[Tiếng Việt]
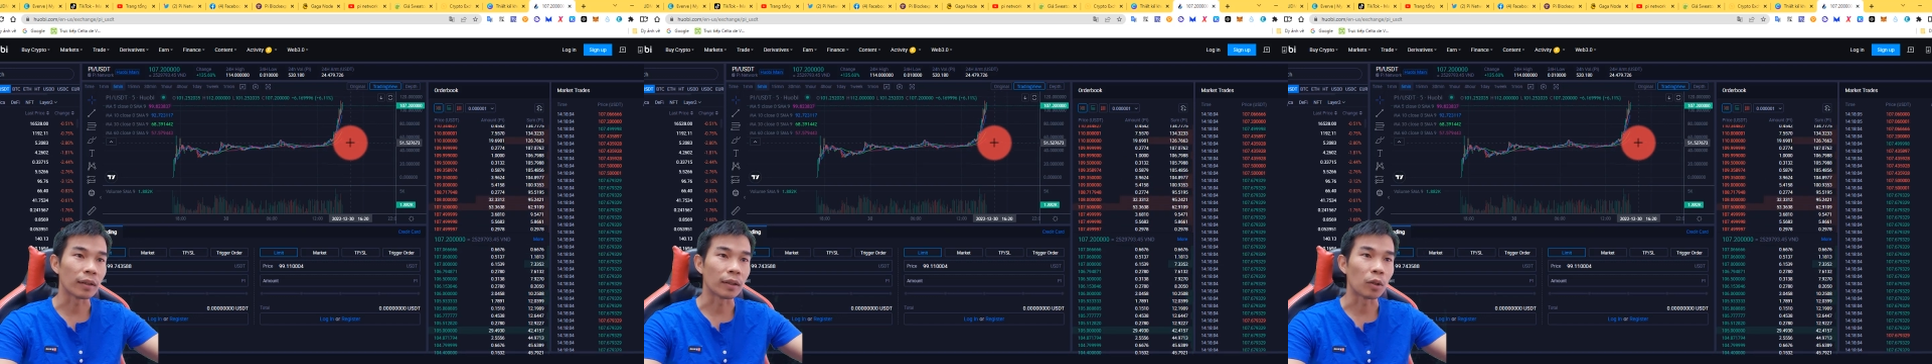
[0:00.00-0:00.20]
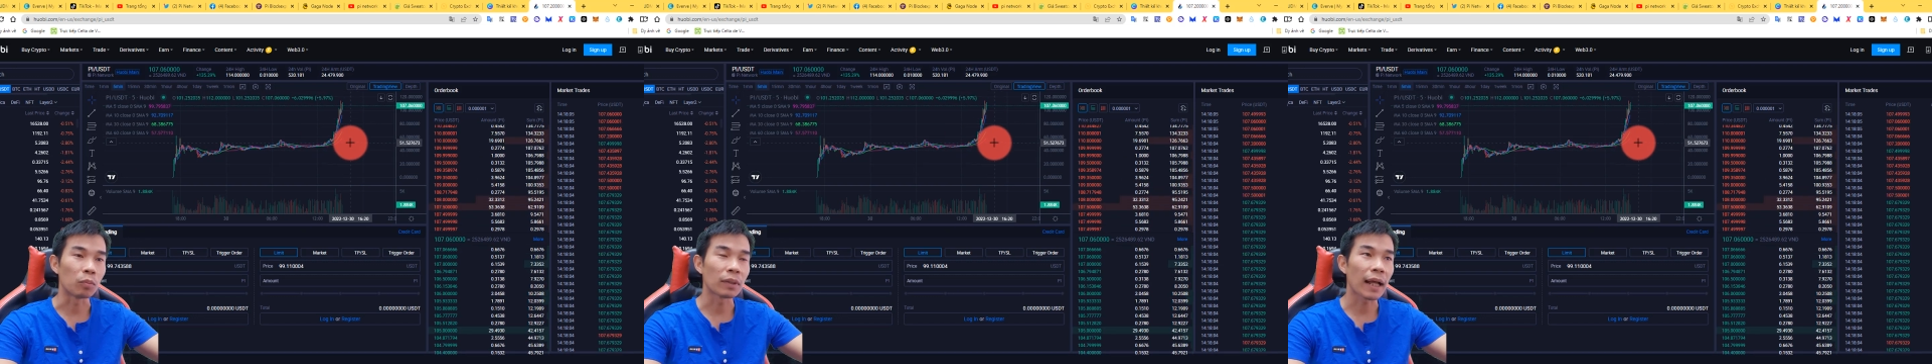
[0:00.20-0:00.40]

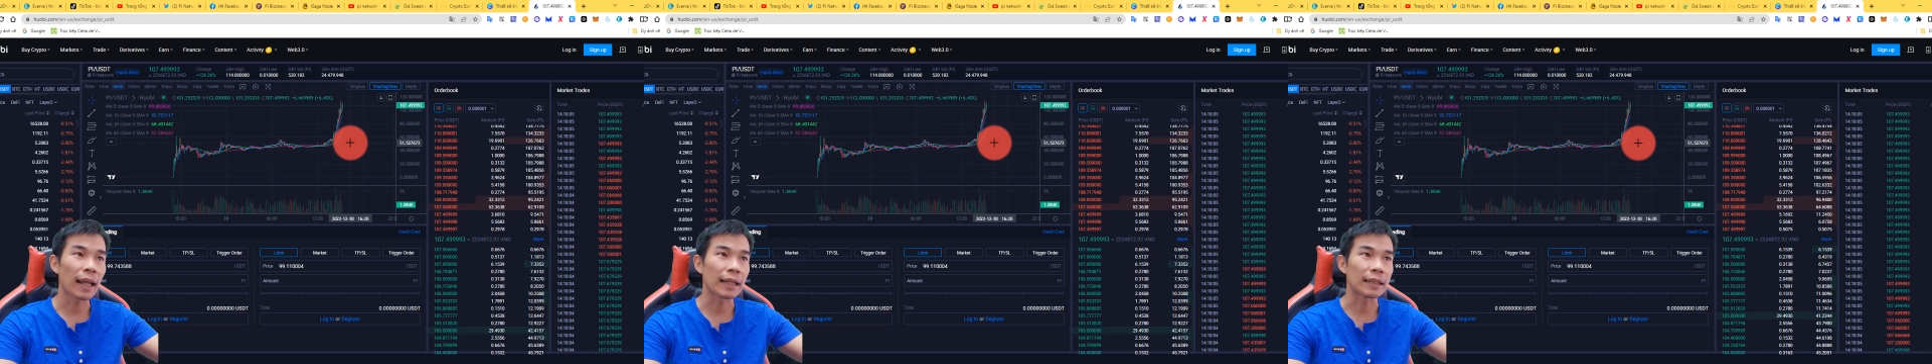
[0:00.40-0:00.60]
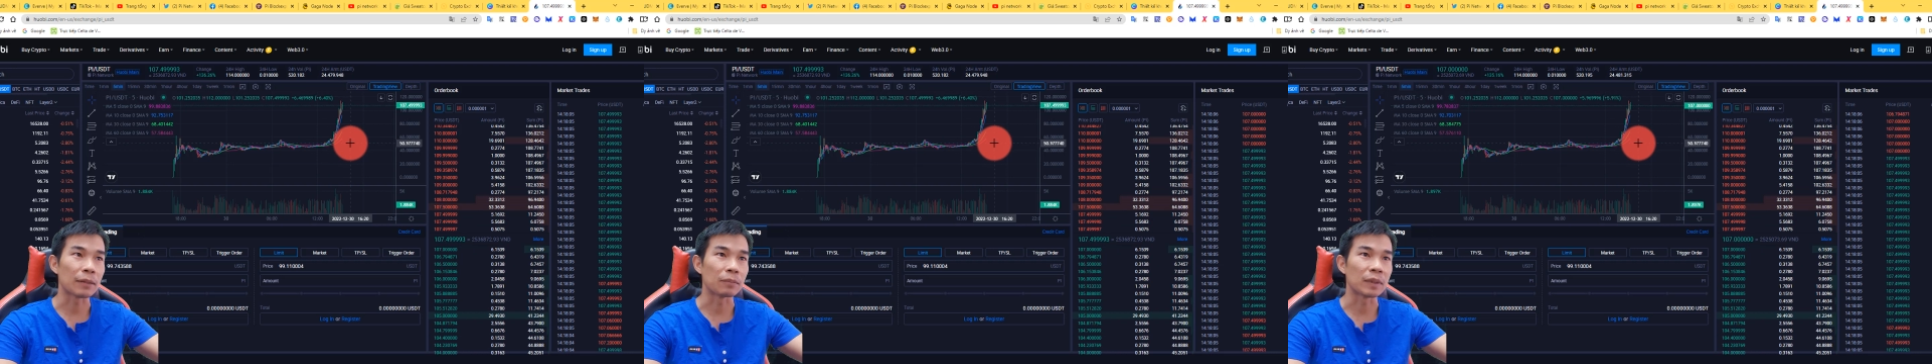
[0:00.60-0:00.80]
thì cũng
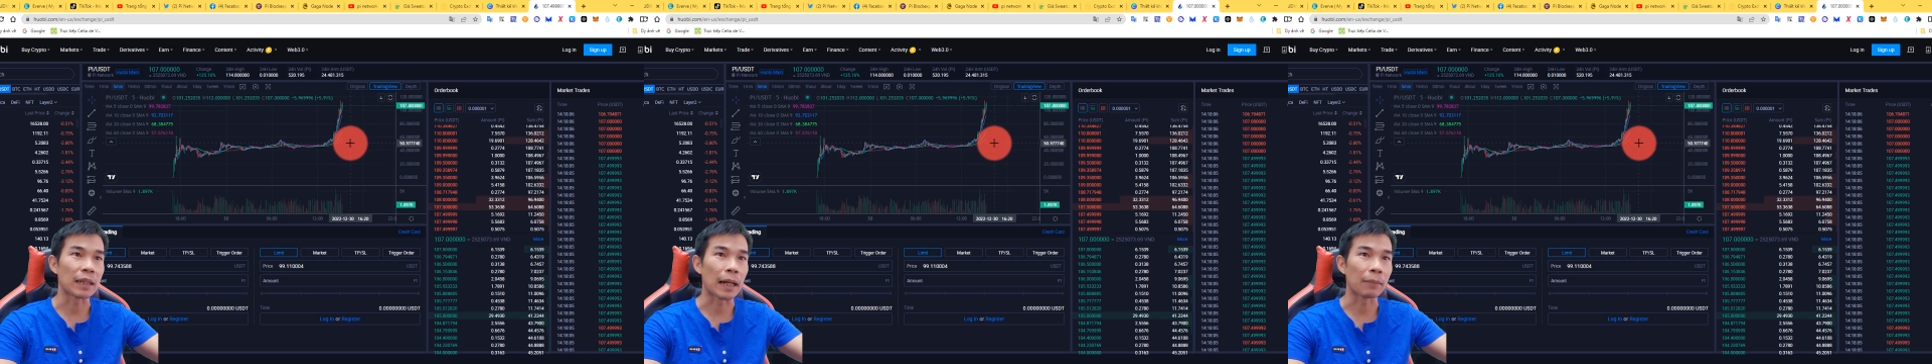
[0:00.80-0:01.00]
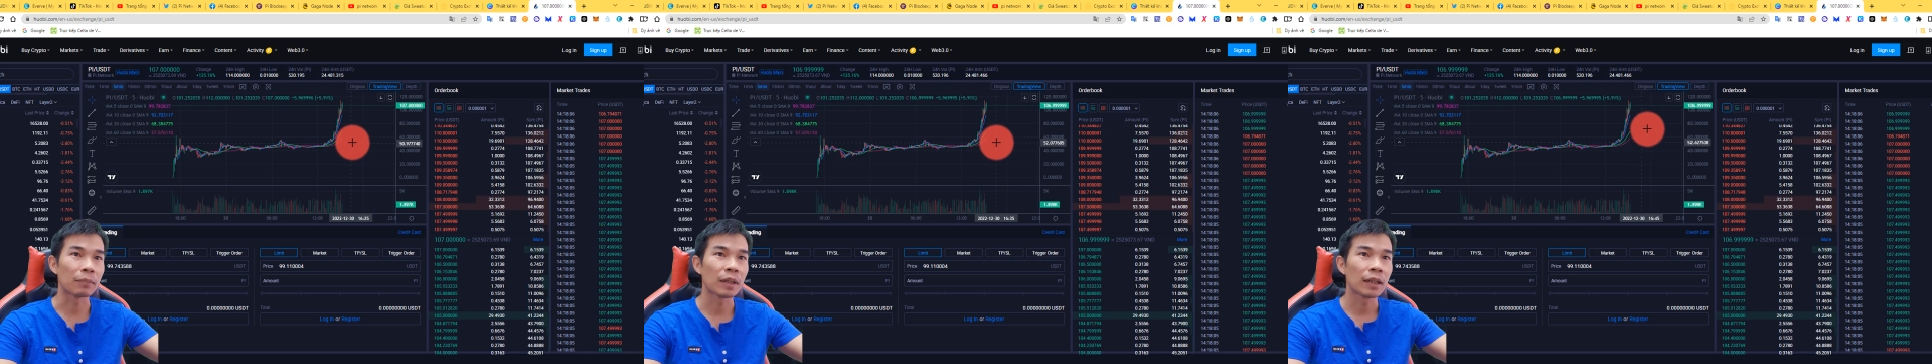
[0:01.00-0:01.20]
khá là chậm
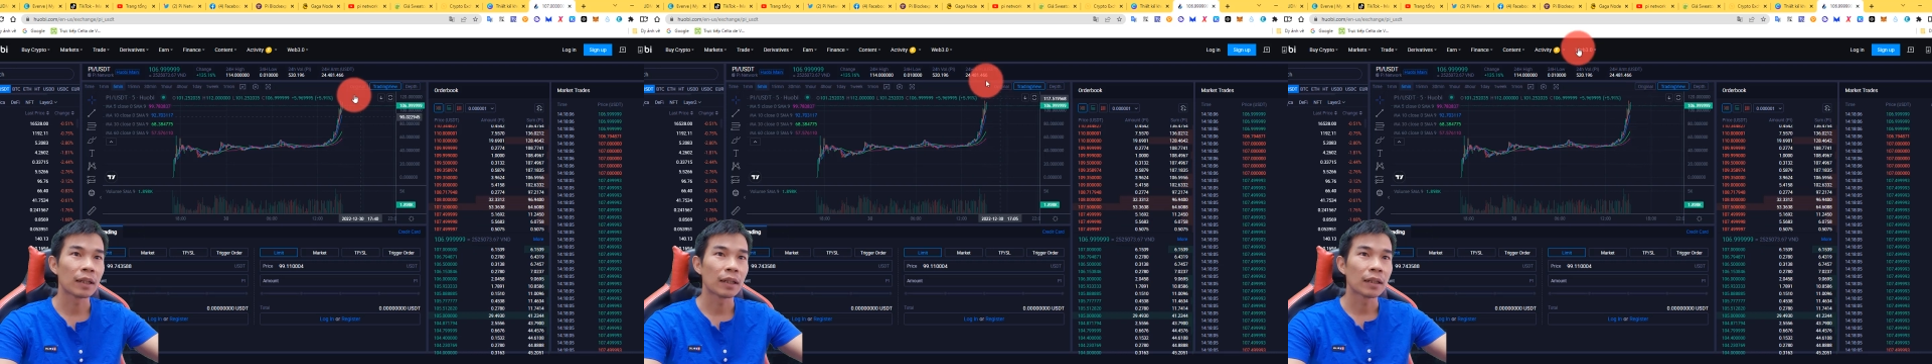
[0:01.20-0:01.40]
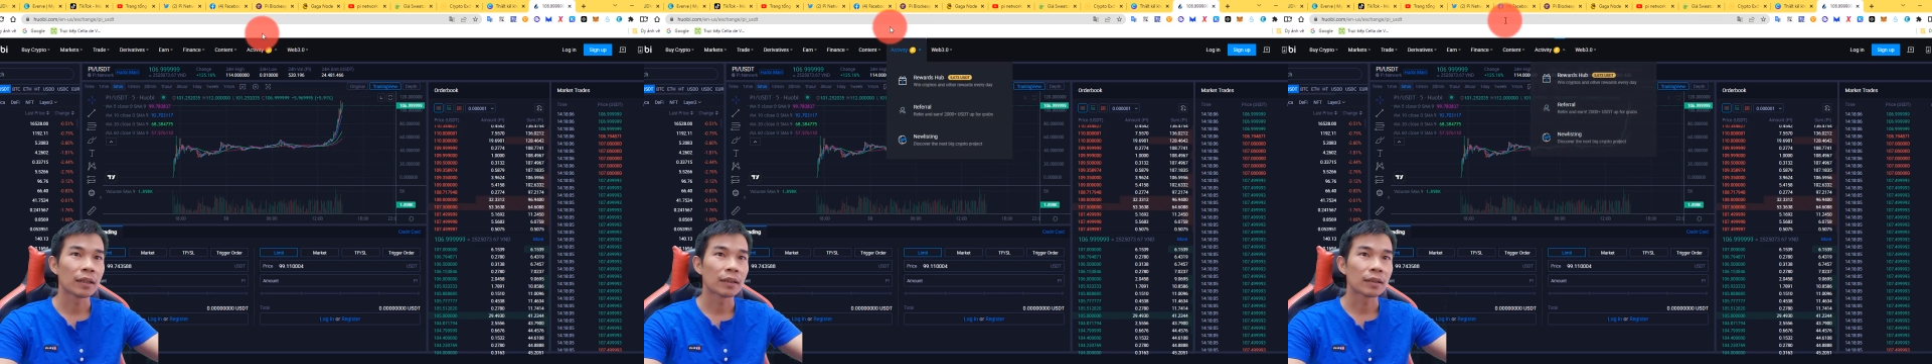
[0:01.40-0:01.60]
chạp.
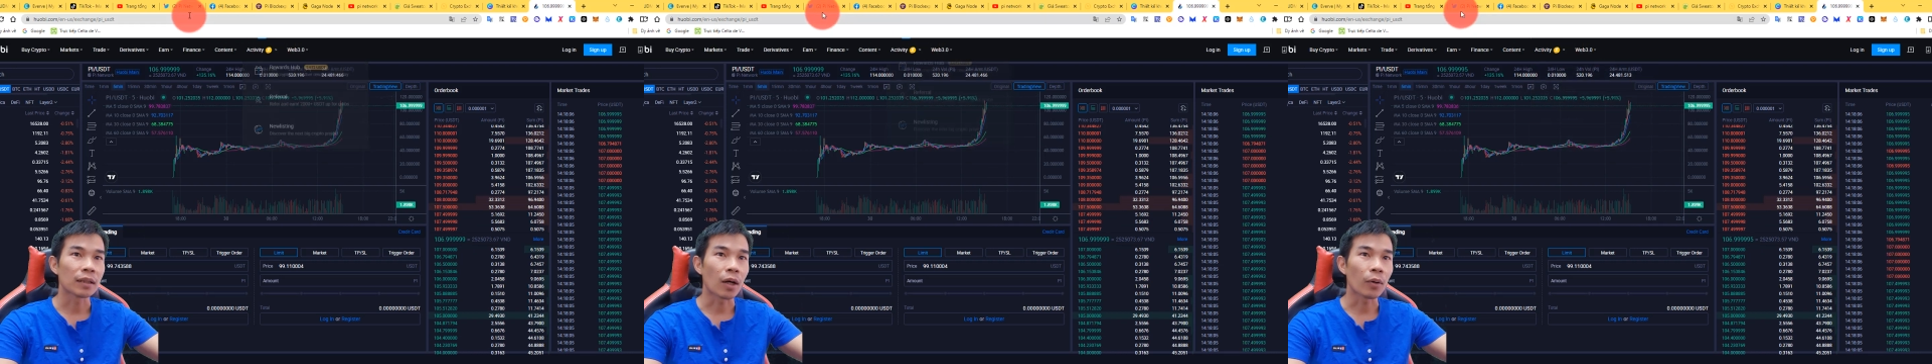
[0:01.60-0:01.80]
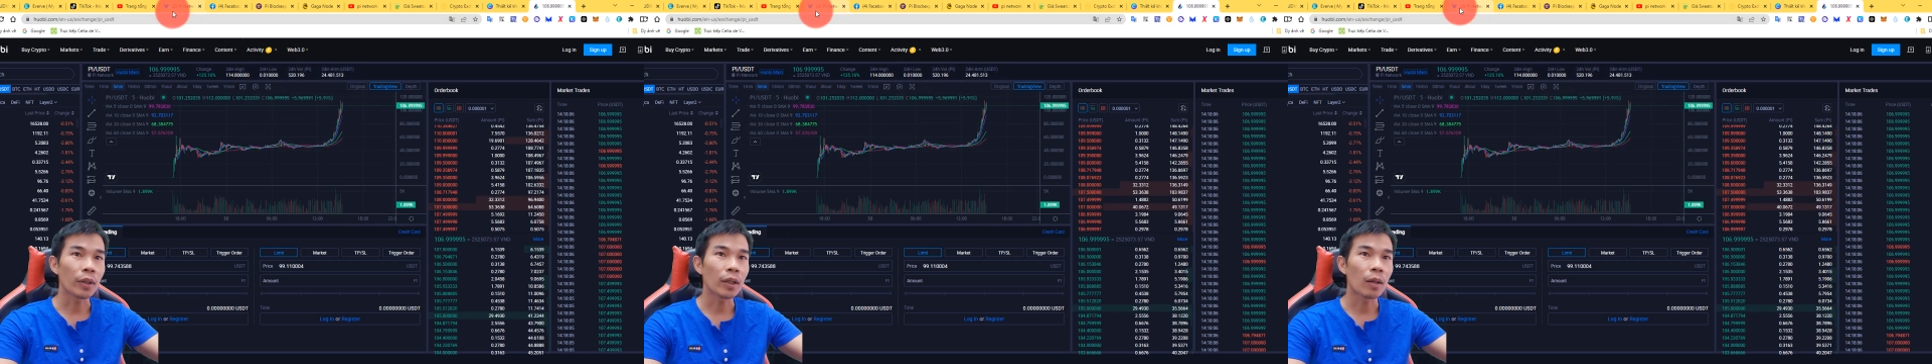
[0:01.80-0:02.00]

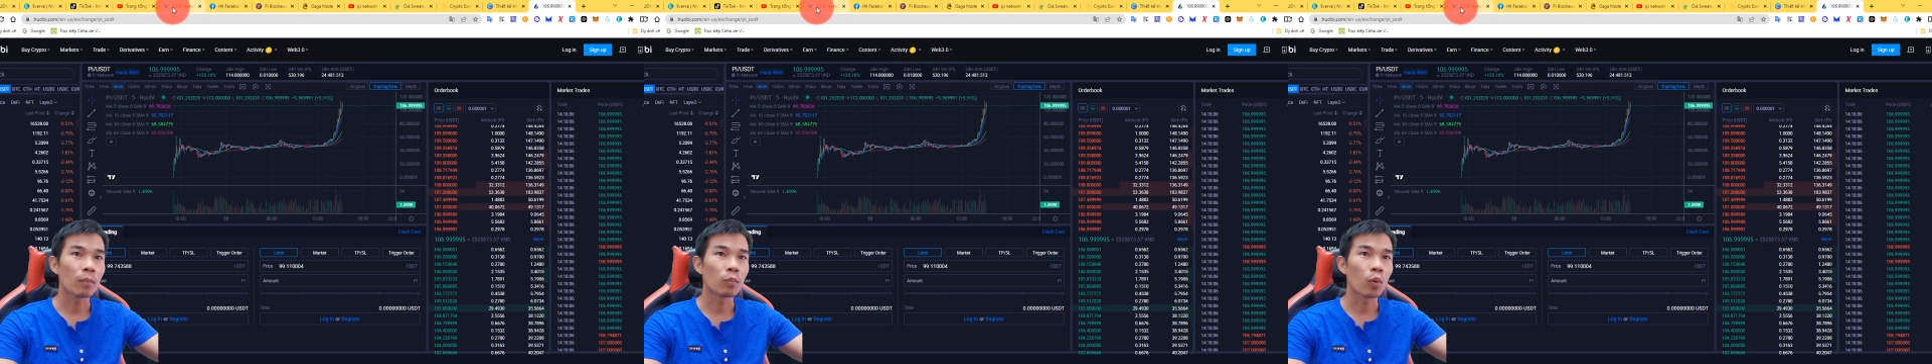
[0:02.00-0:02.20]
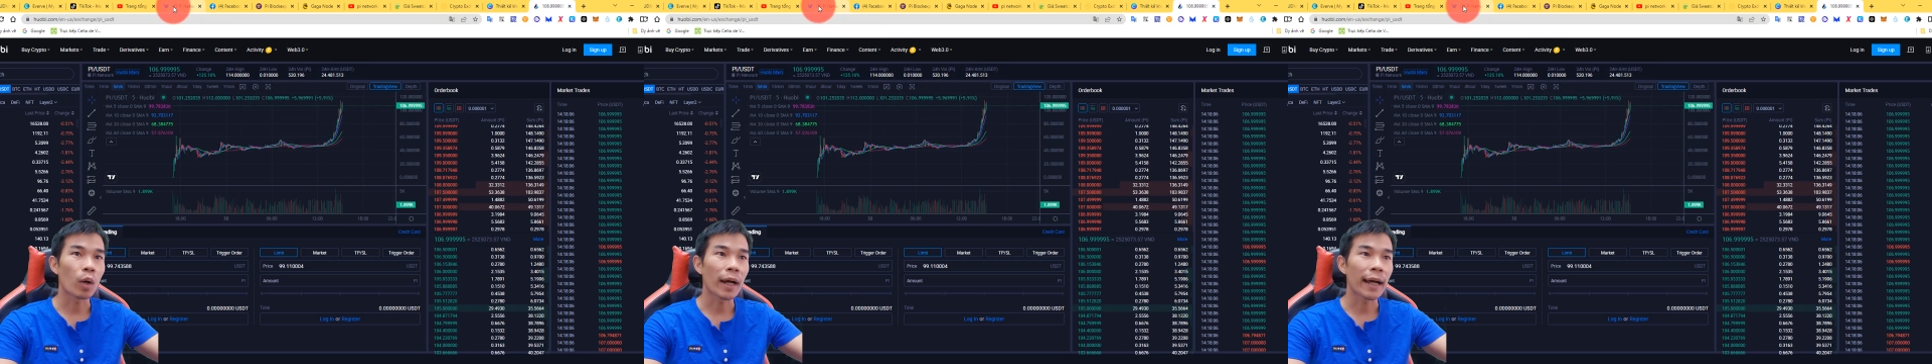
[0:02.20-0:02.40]
Tối
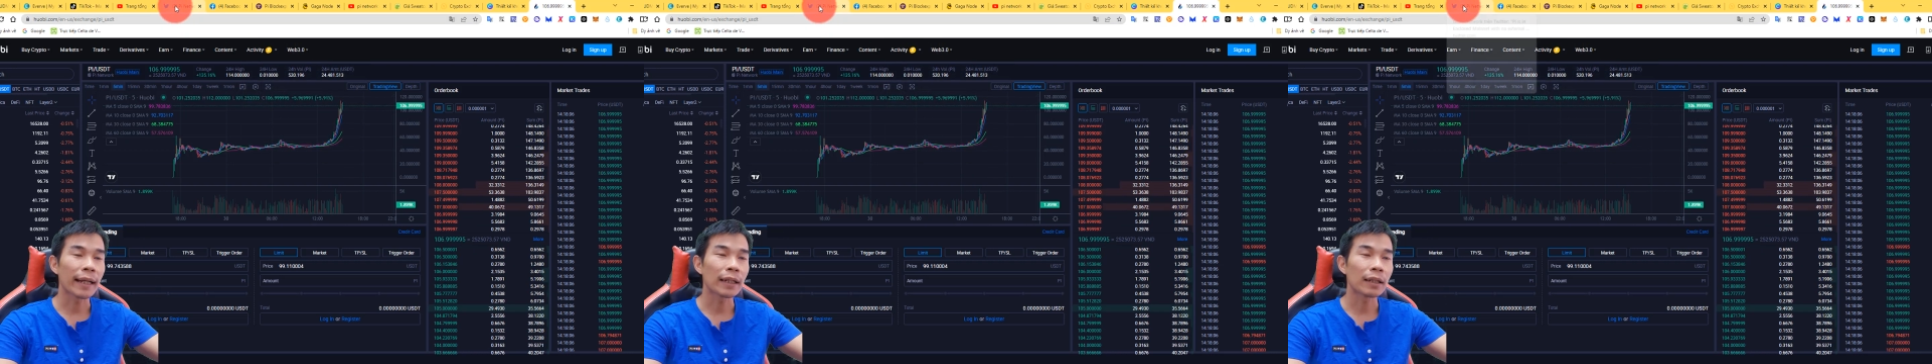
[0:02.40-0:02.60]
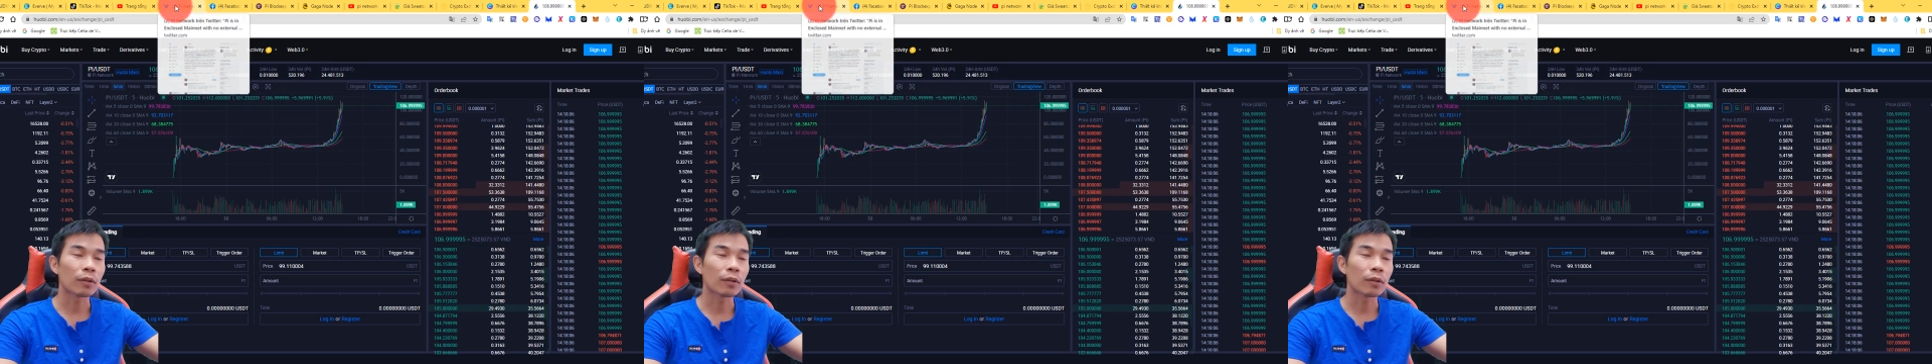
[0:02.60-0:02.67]
hôm qua